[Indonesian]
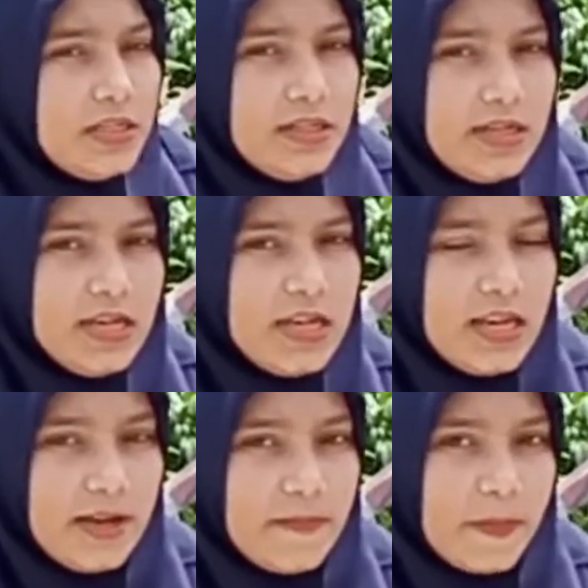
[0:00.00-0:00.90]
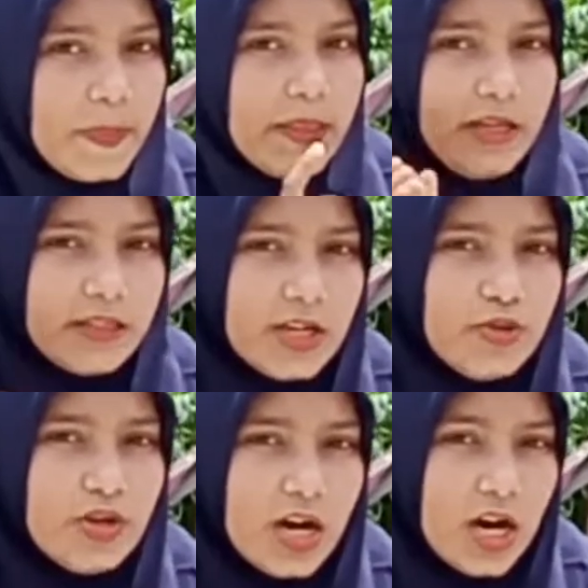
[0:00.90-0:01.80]
sendiri. Kita
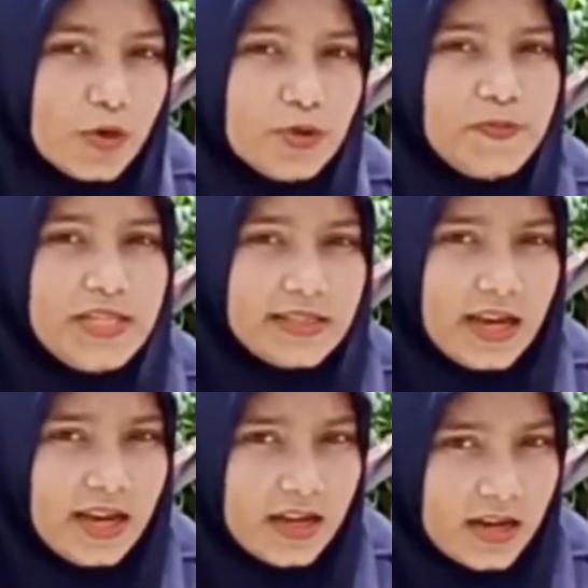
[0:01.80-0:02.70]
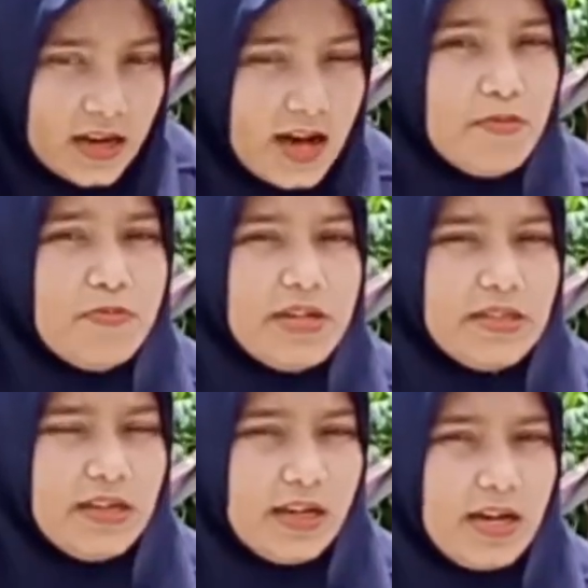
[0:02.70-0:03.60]
juga harus bisa ya Nanda
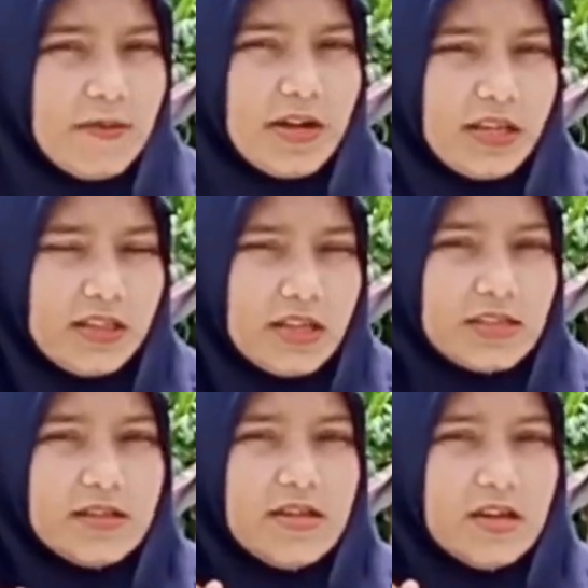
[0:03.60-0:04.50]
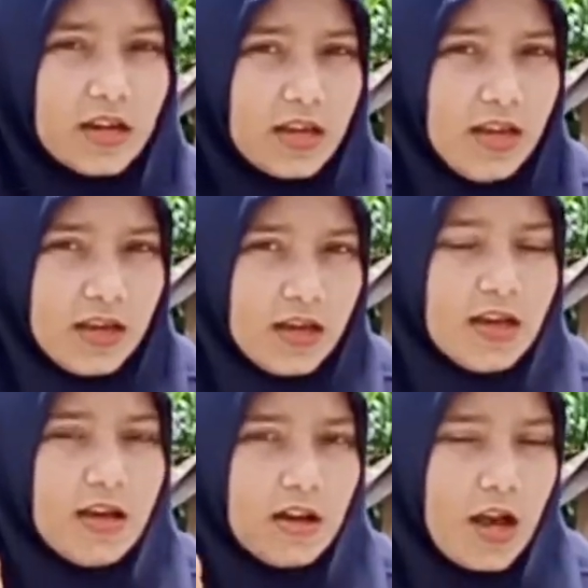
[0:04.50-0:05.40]
membersihkan kamar kita sendiri
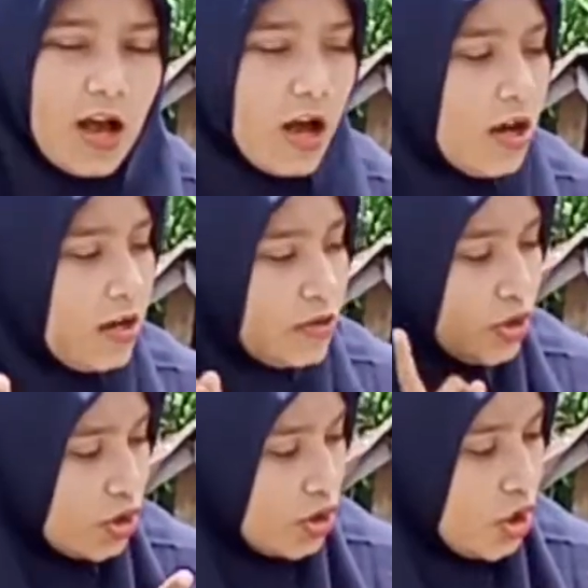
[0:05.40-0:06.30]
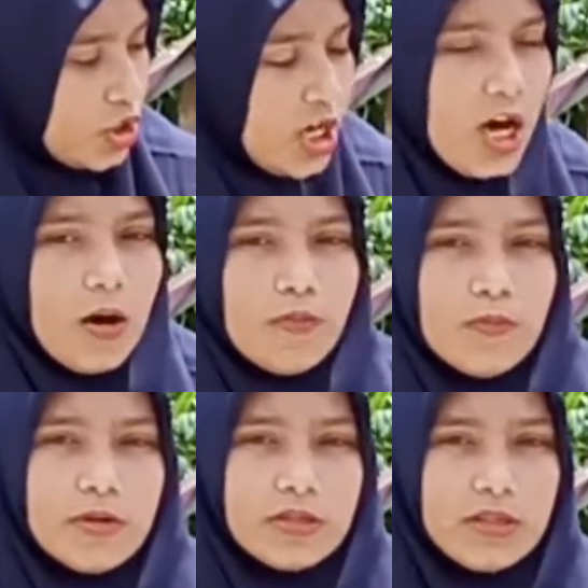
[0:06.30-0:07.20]
Nah, contohnya
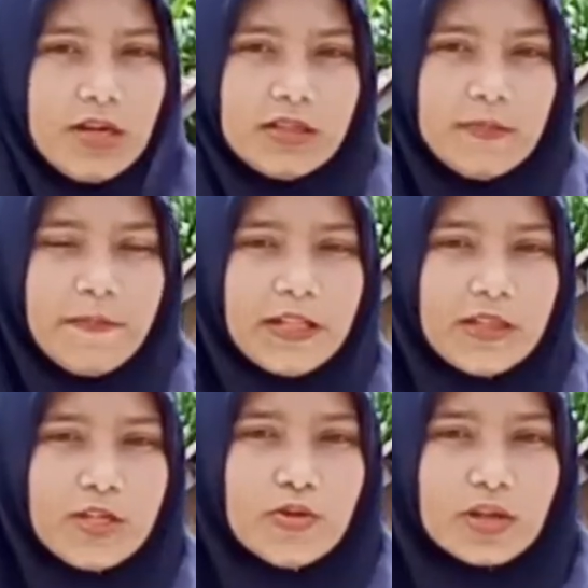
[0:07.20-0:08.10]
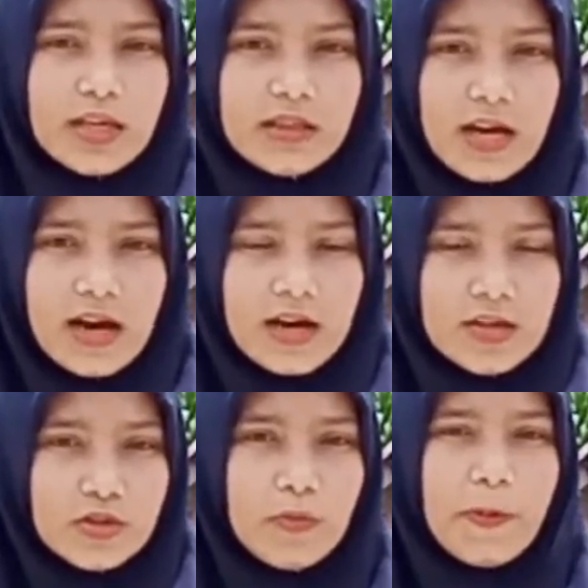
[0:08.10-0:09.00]
membersihkan tempat tidur kita
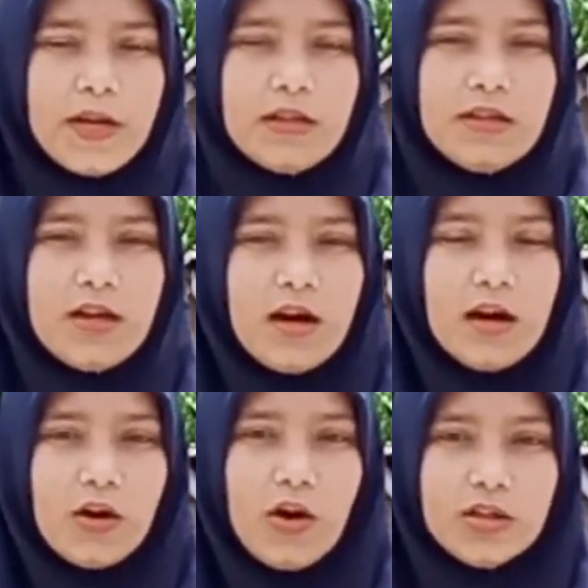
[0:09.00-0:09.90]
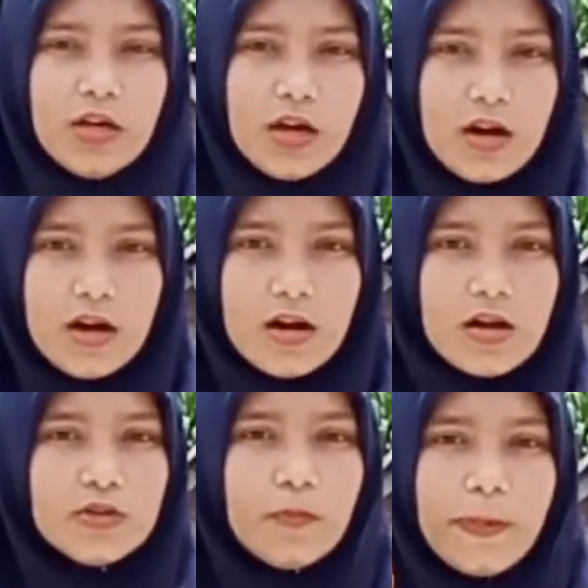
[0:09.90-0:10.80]
supaya tidak kotor,
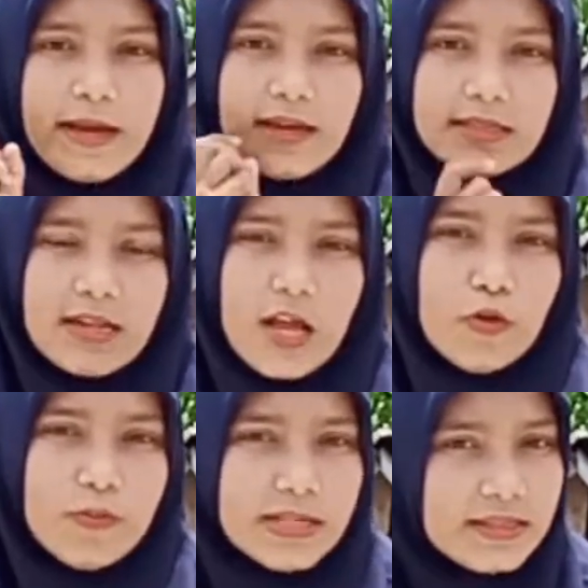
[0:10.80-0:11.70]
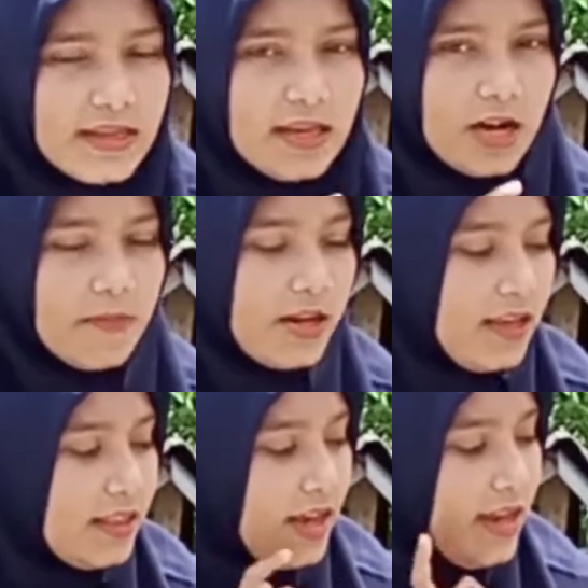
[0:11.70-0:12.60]
supaya selalu bersih kamar
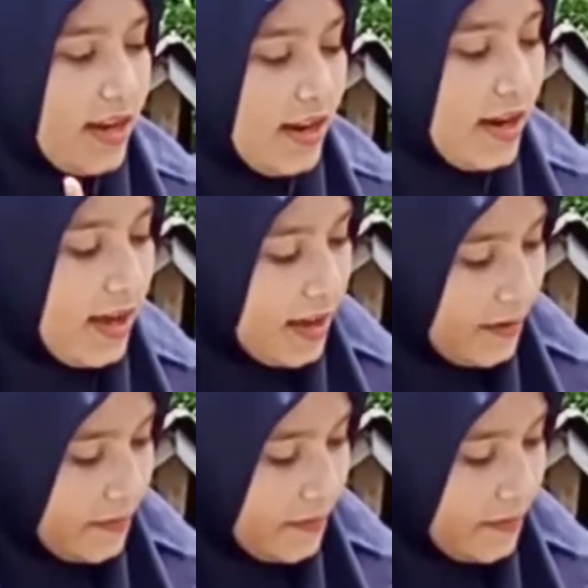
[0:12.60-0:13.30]
kita ya Nanda.